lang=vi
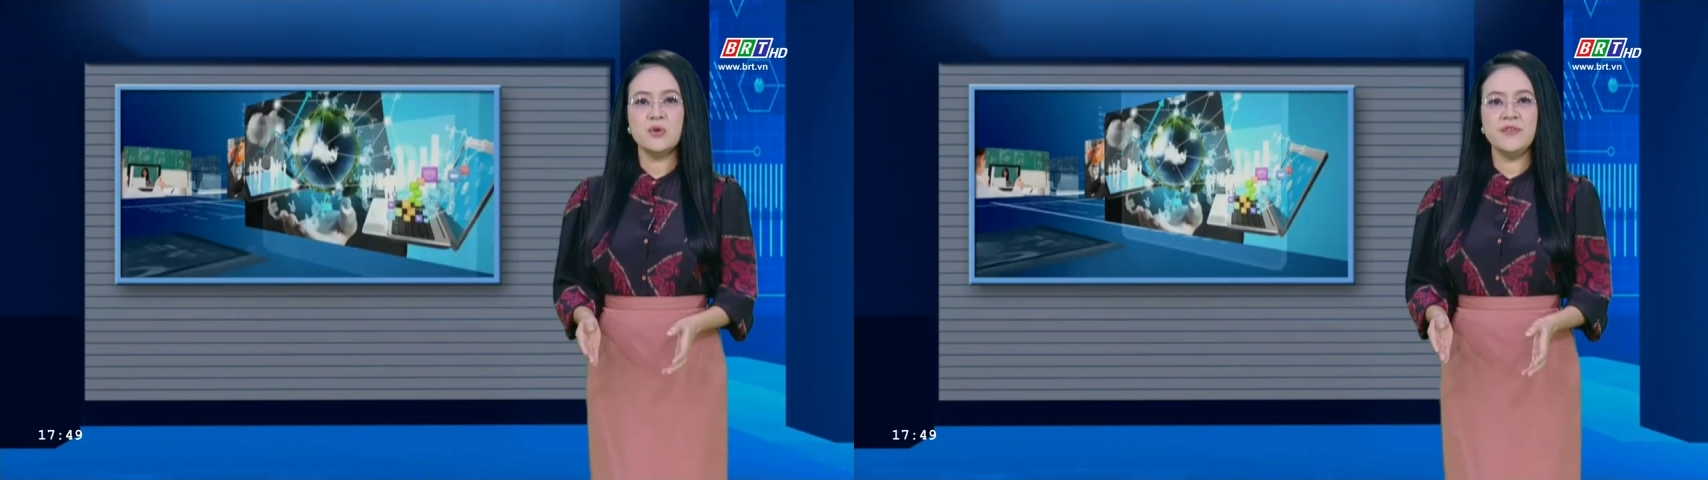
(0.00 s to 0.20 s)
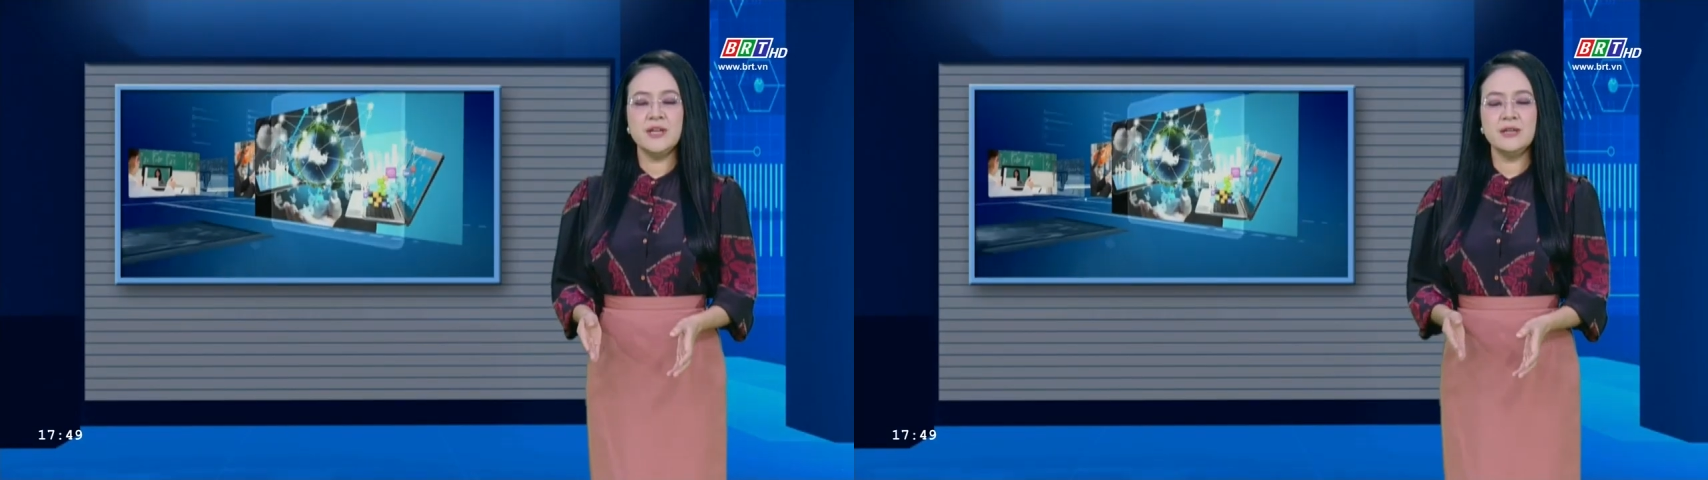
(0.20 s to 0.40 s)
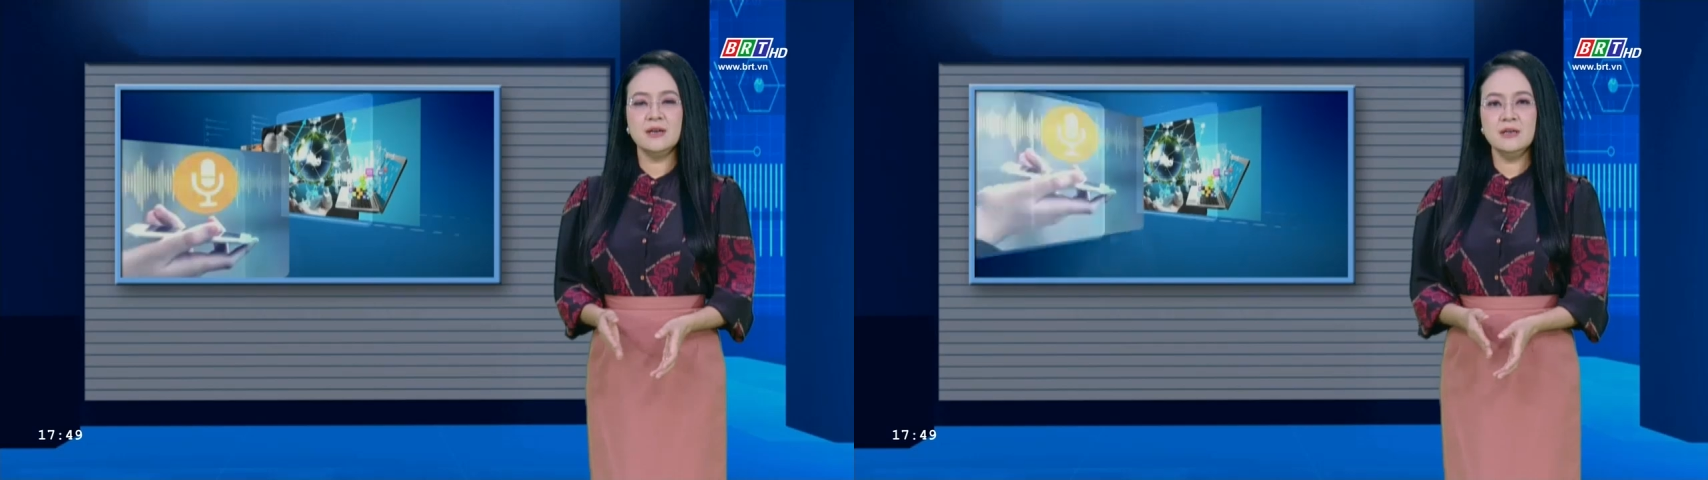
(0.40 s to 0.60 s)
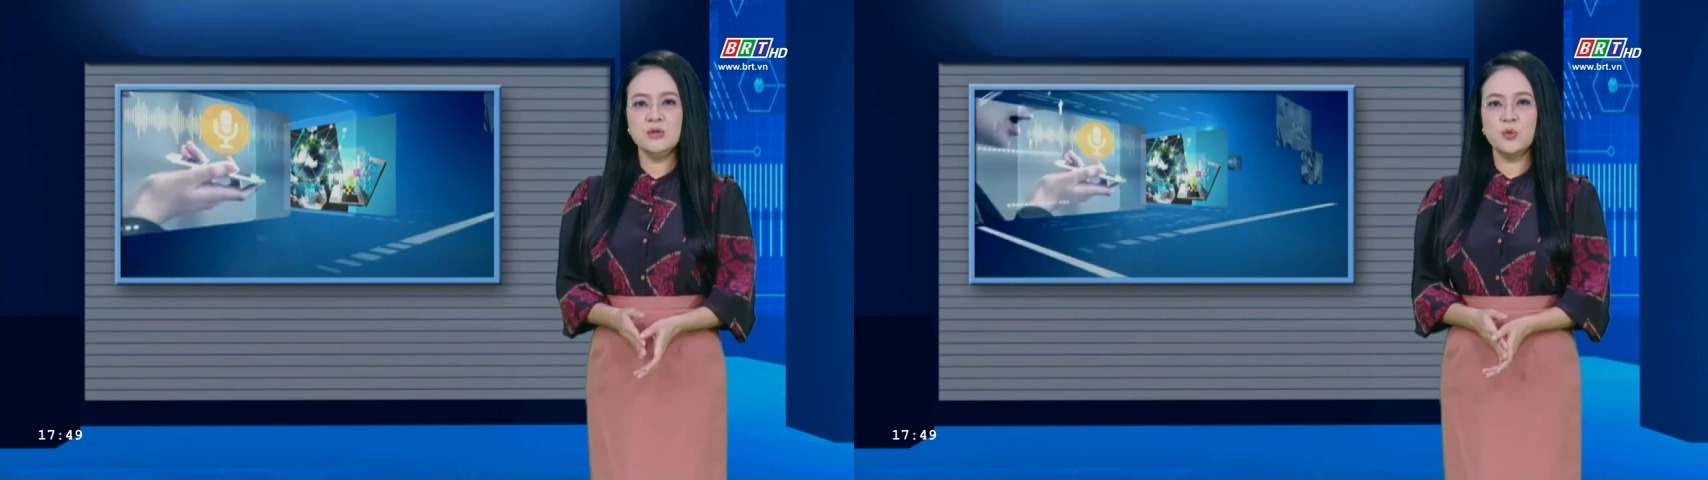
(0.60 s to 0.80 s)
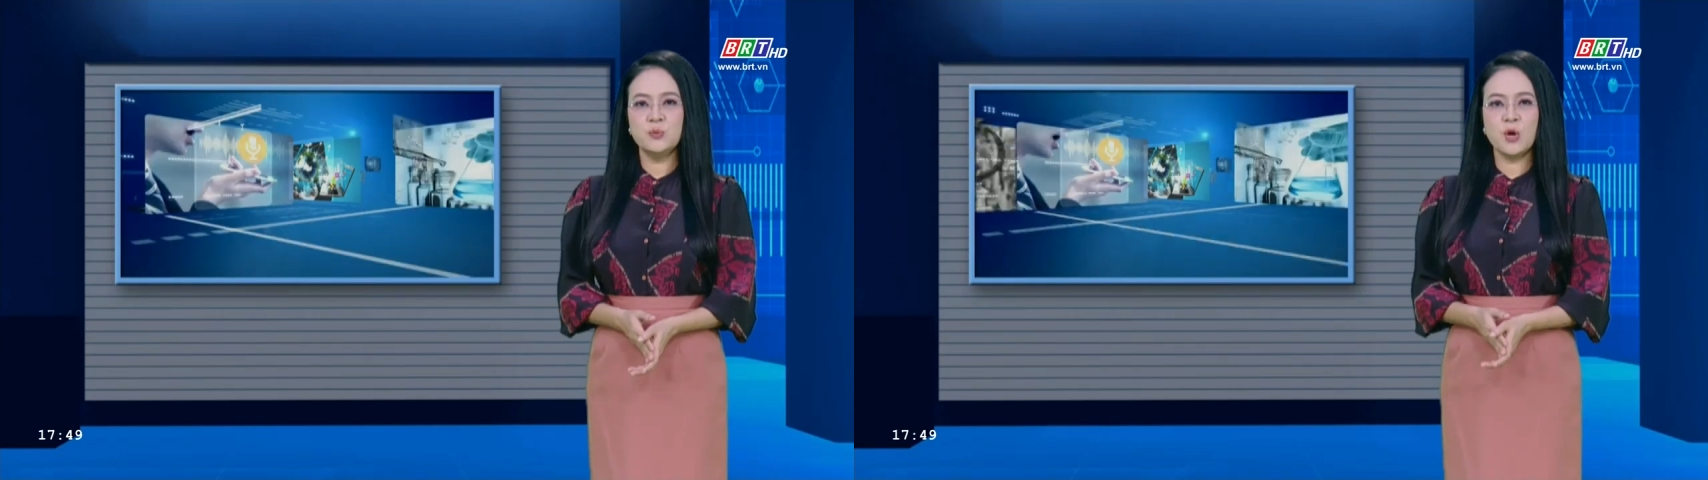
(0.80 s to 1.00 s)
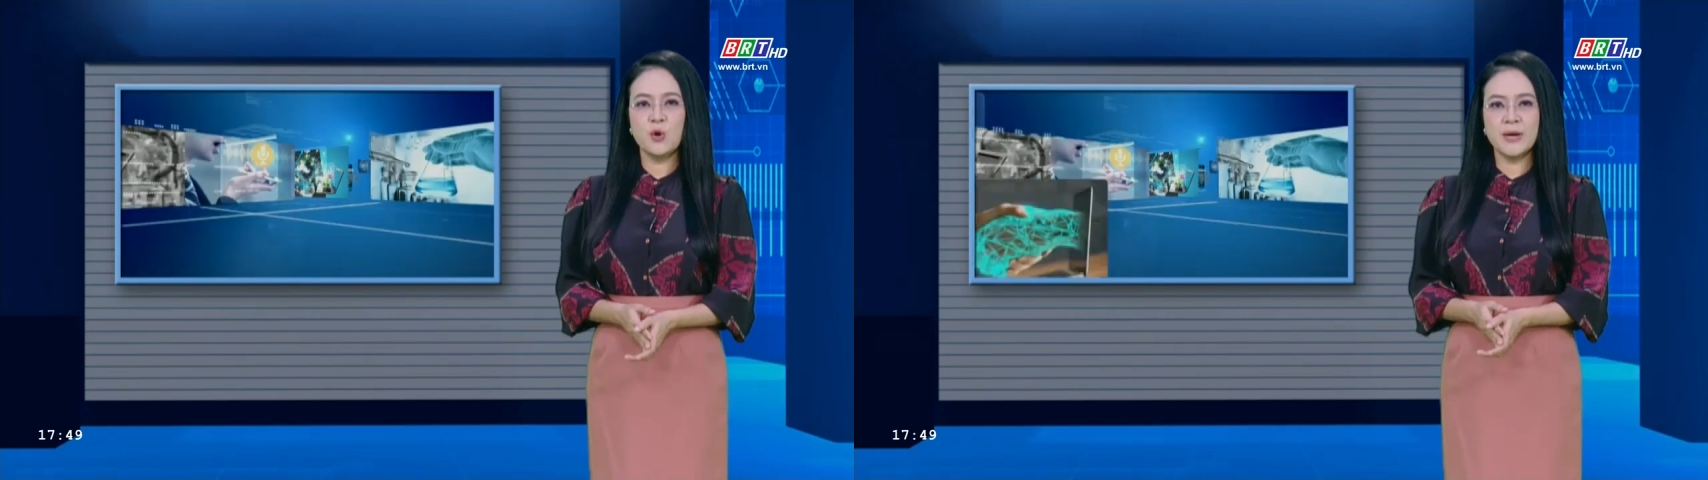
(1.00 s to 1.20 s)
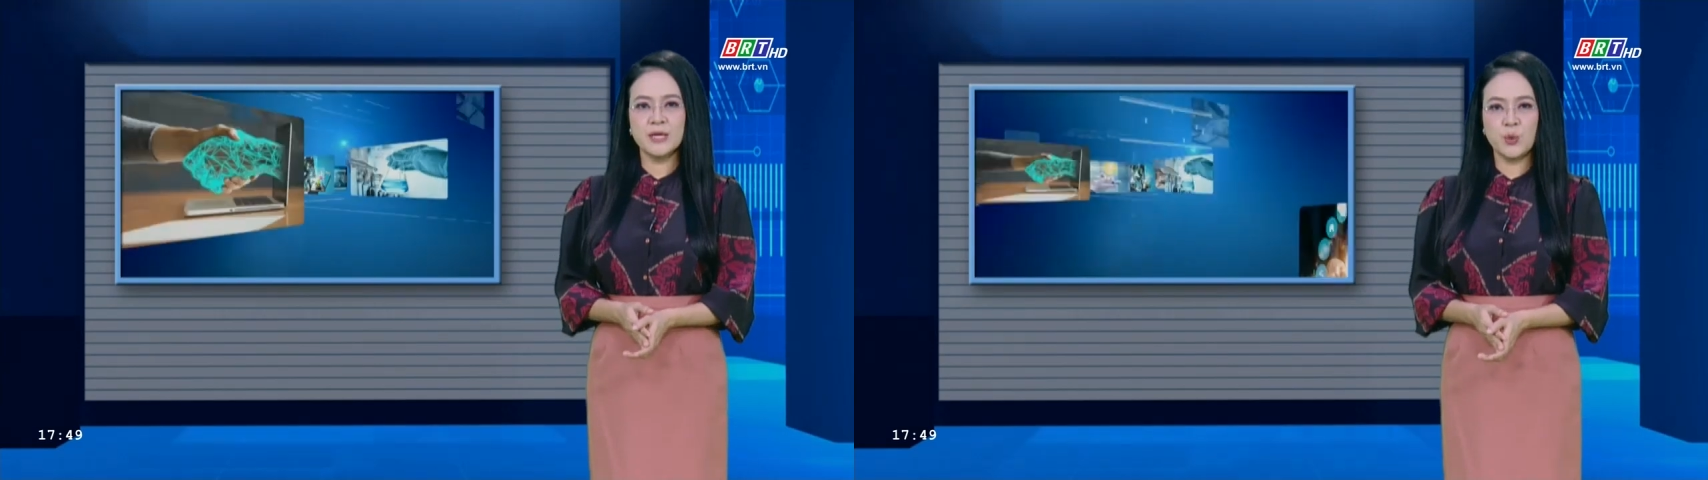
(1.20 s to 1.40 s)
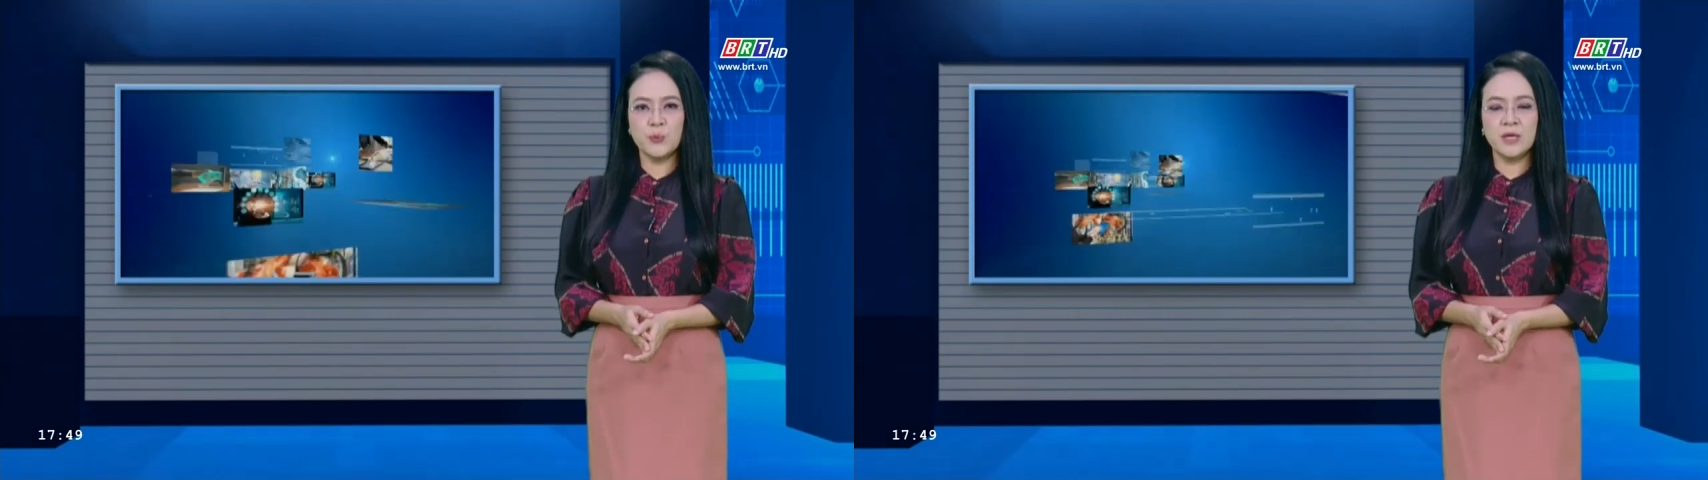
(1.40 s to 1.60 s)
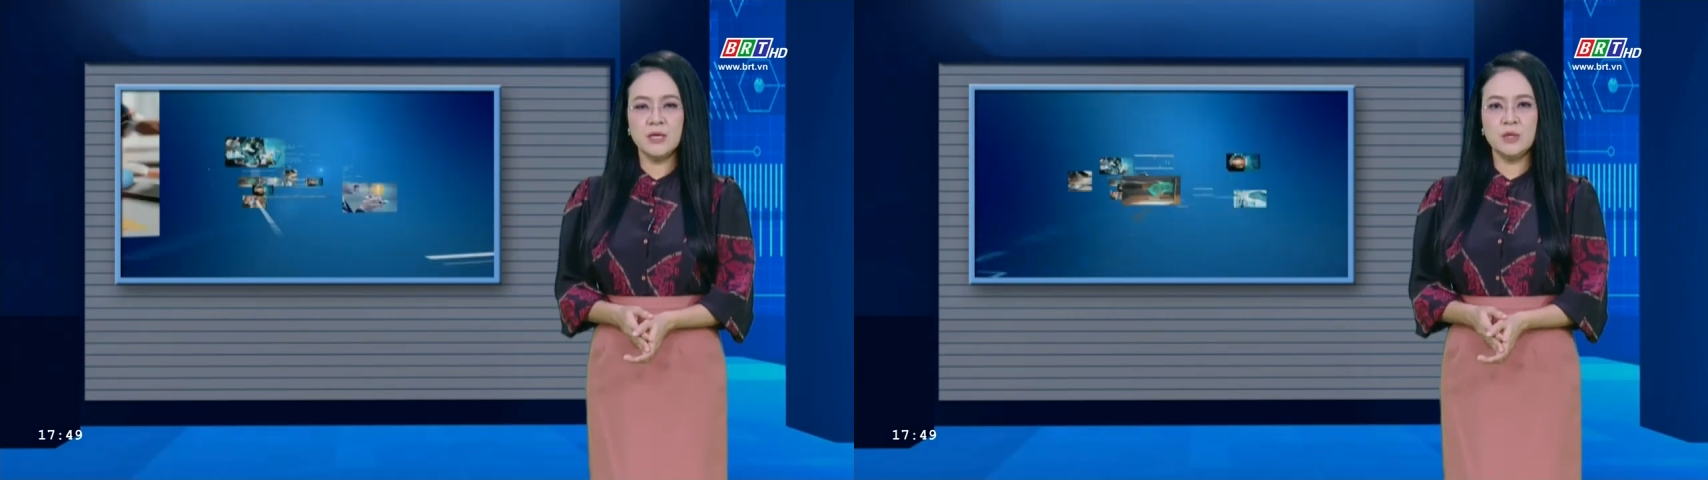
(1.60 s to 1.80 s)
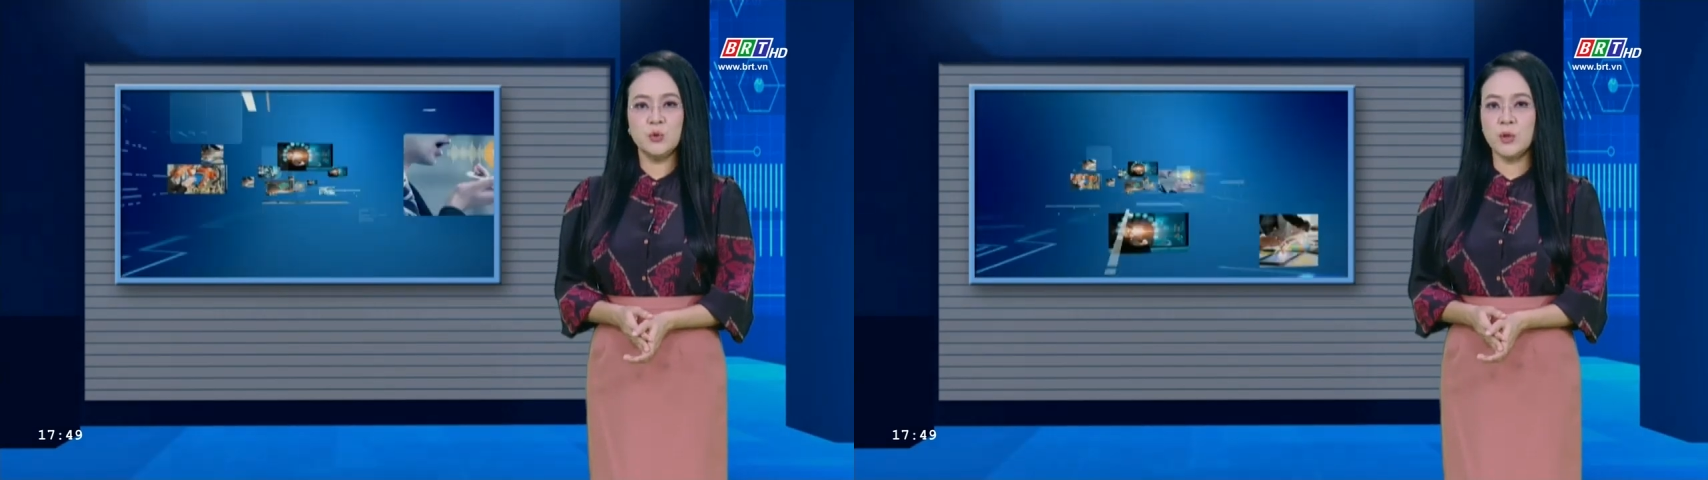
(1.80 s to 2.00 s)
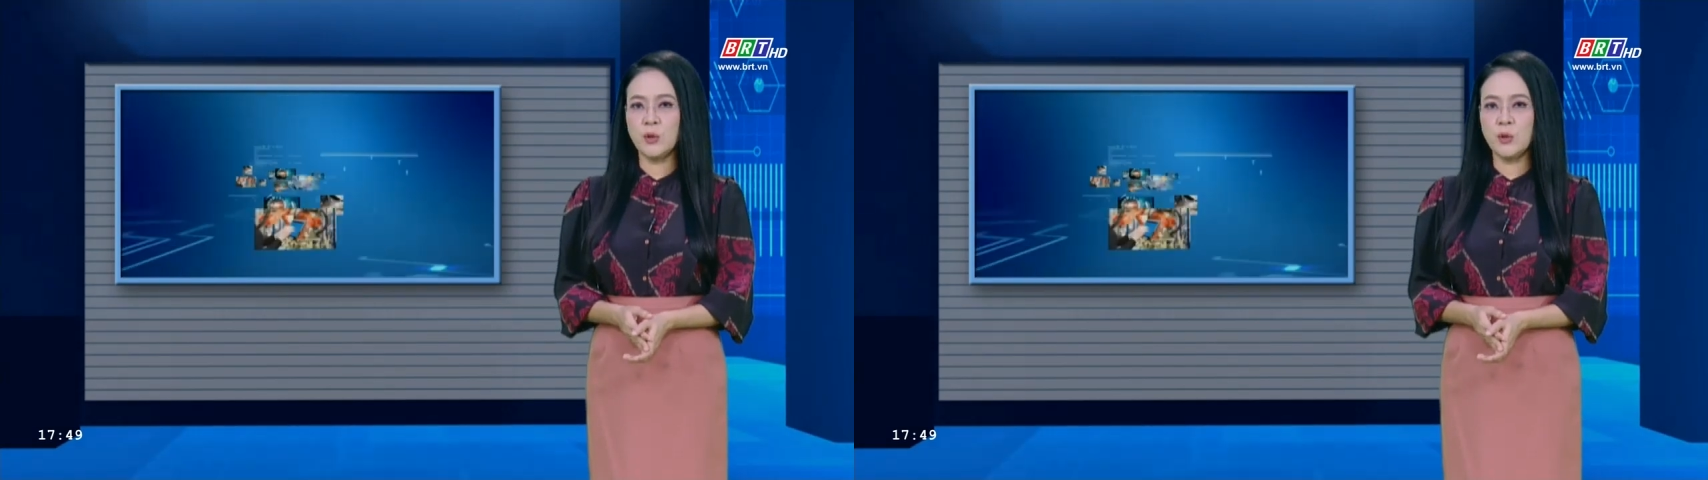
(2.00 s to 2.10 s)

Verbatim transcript: Thưa quý vị, ứng dụng công nghệ thông tin,